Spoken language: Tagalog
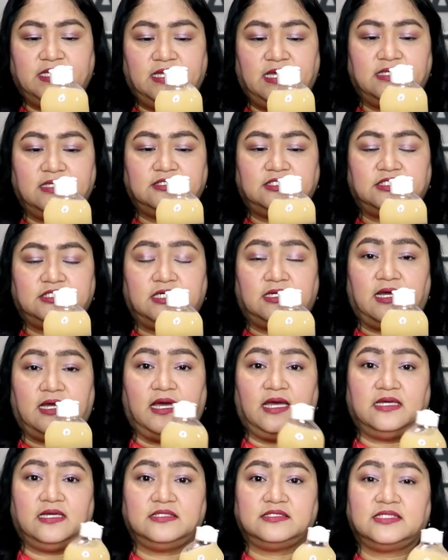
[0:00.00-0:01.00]
Yan siya
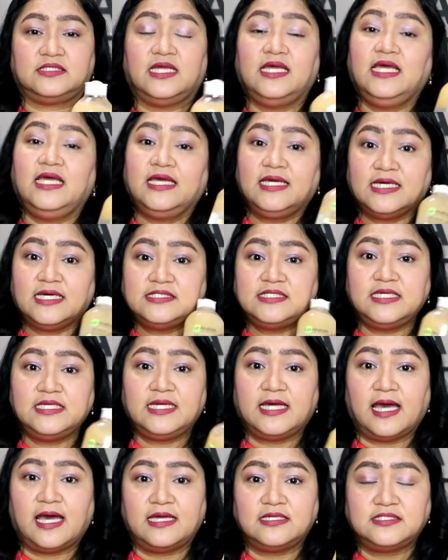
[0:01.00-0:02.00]
guys. Kasi
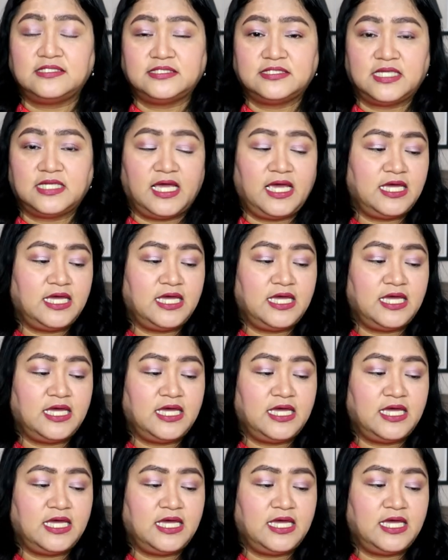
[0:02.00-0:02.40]
guys,